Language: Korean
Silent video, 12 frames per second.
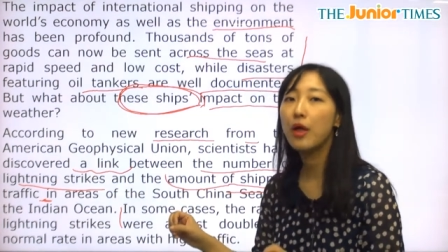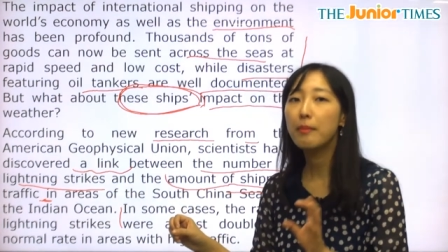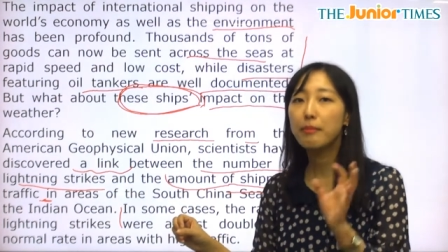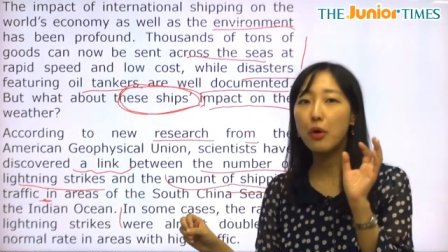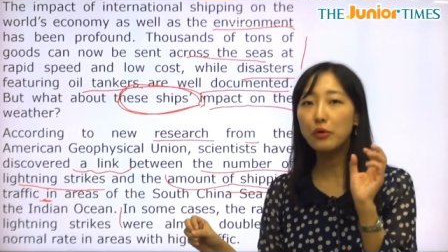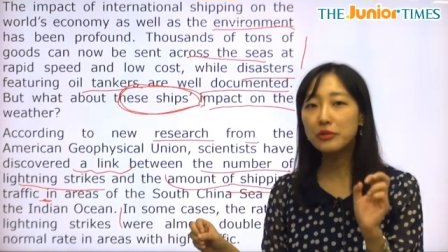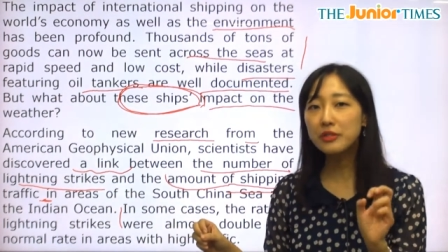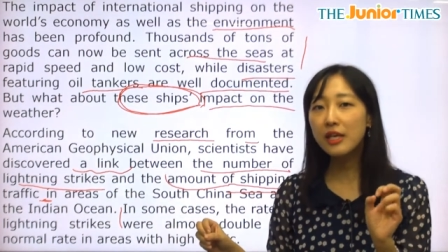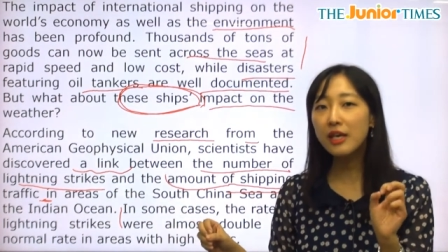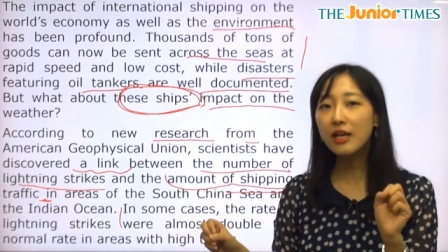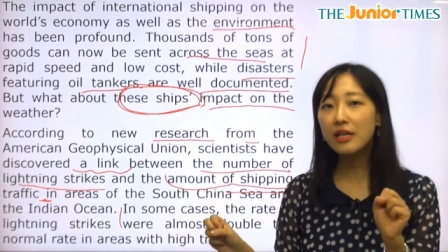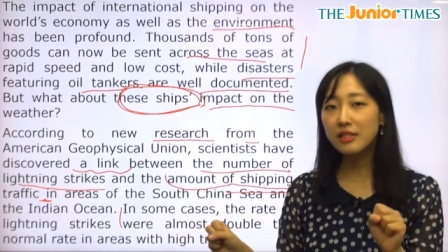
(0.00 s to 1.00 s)

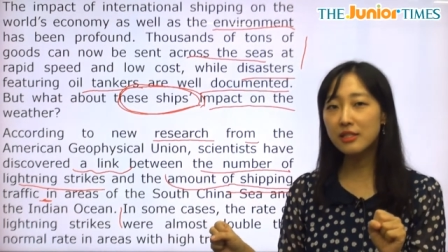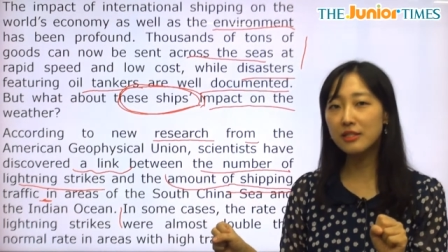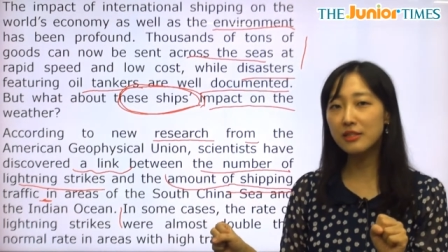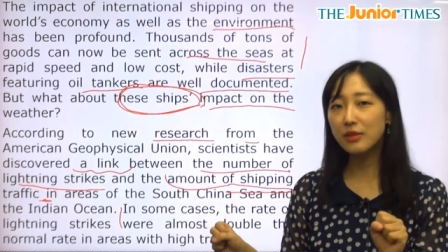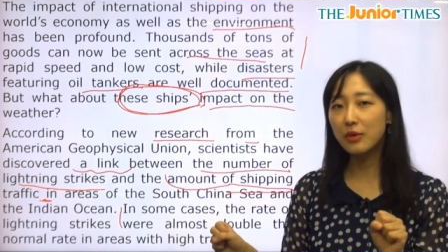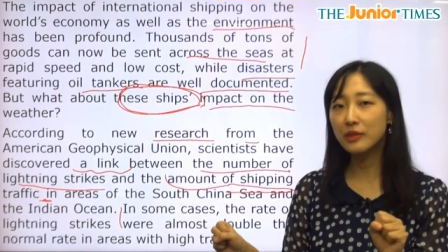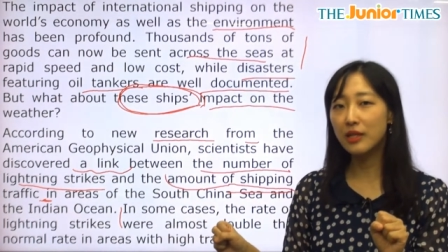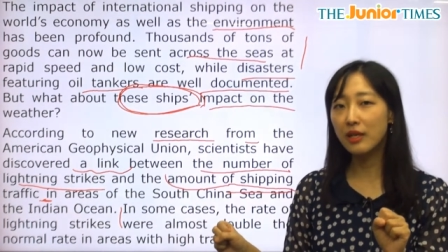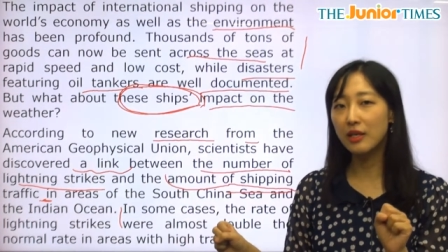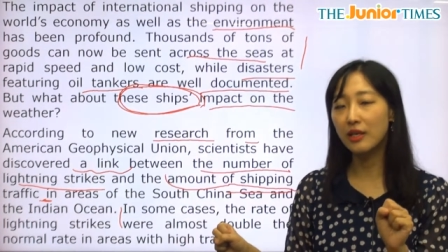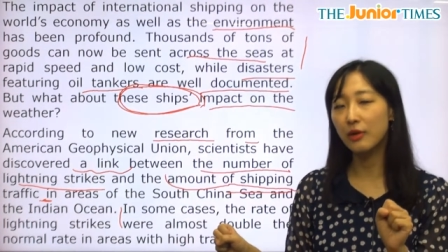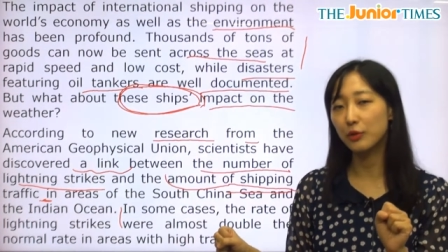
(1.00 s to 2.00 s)
번개가 치는 것에
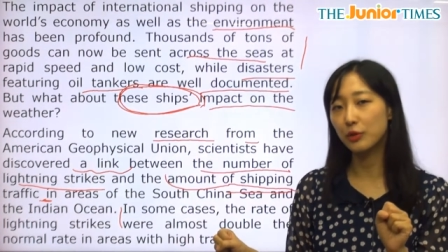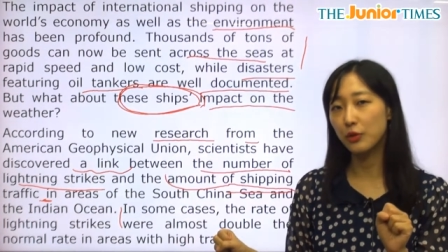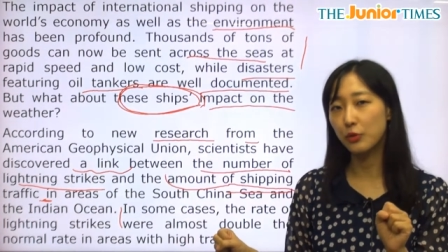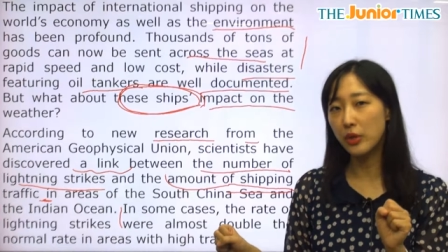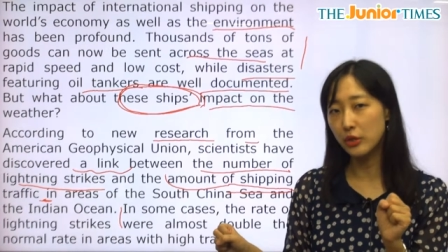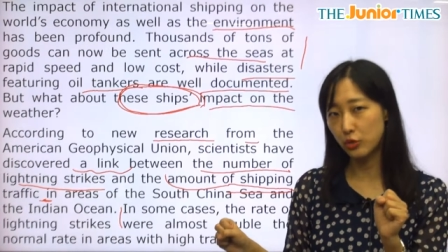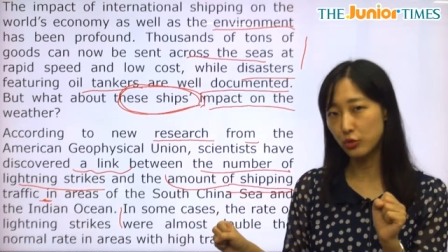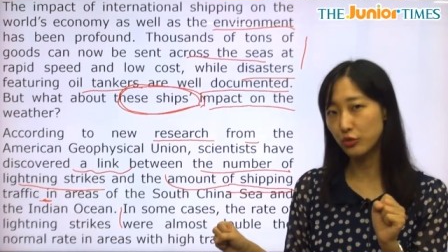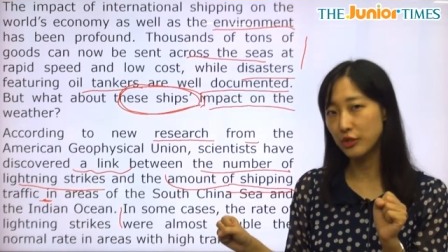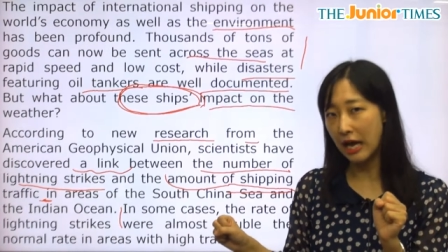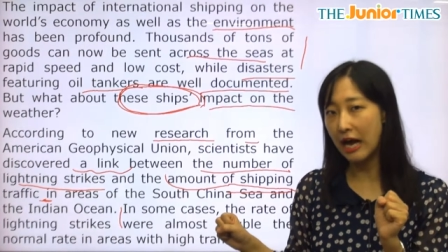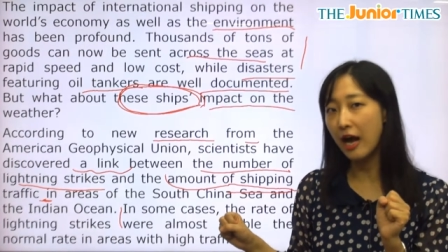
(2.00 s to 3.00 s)
이 어떤
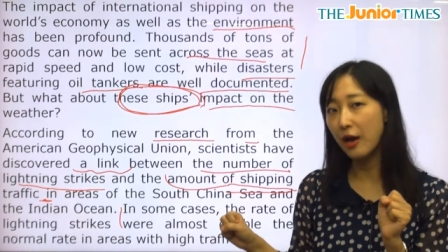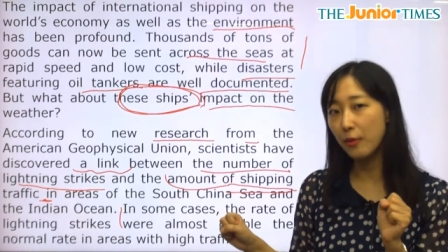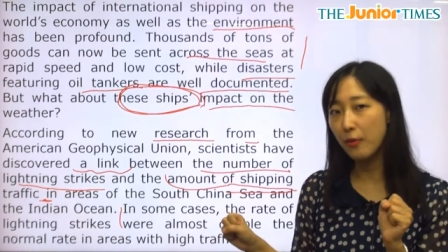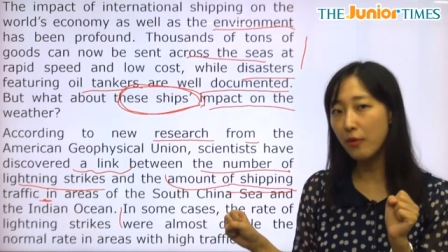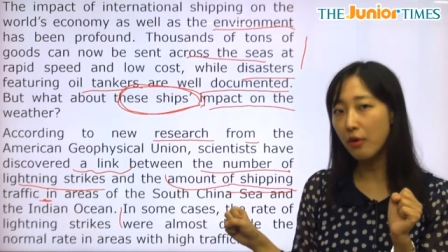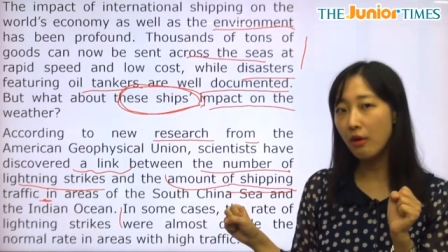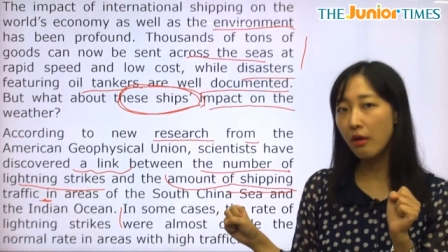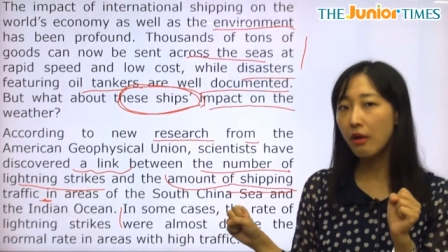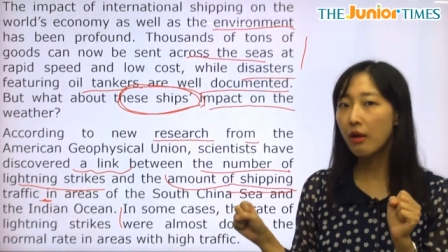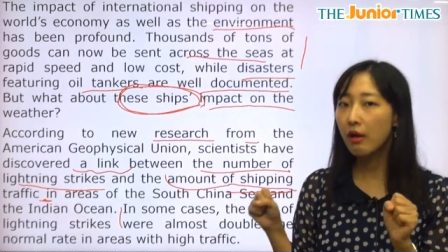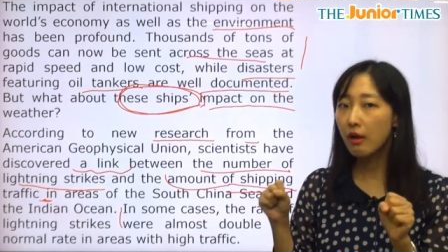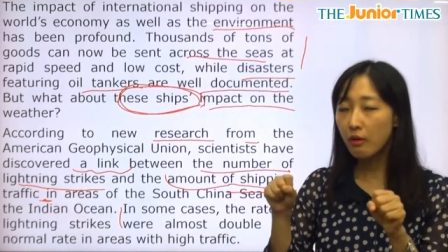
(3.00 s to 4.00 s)
횟수 양하고
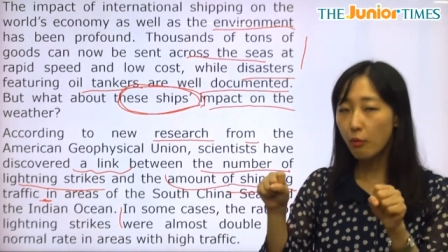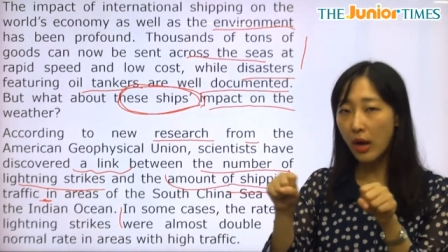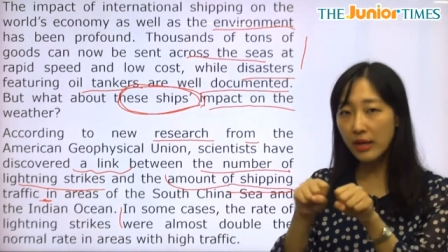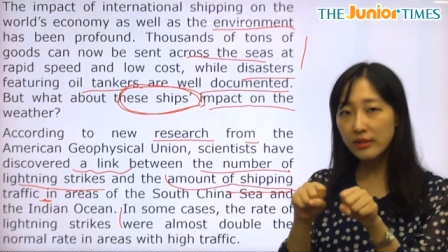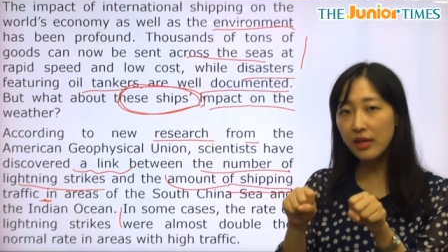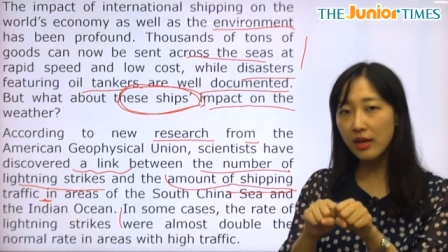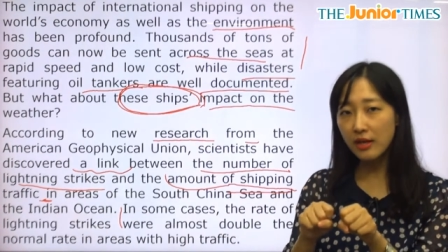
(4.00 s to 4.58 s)
관계가